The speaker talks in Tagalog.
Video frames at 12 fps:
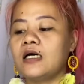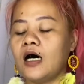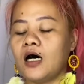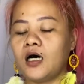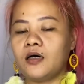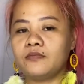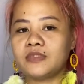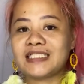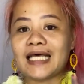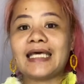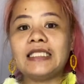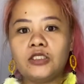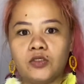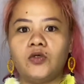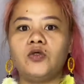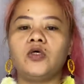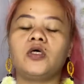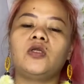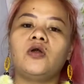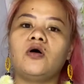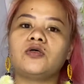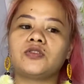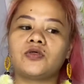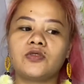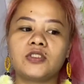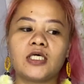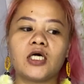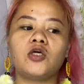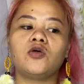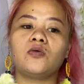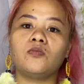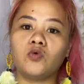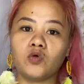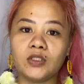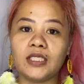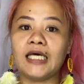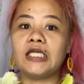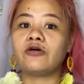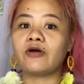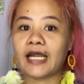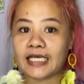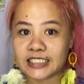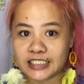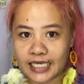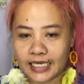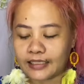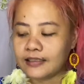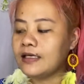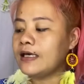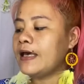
um, sign nyo, you can also check your moon and rising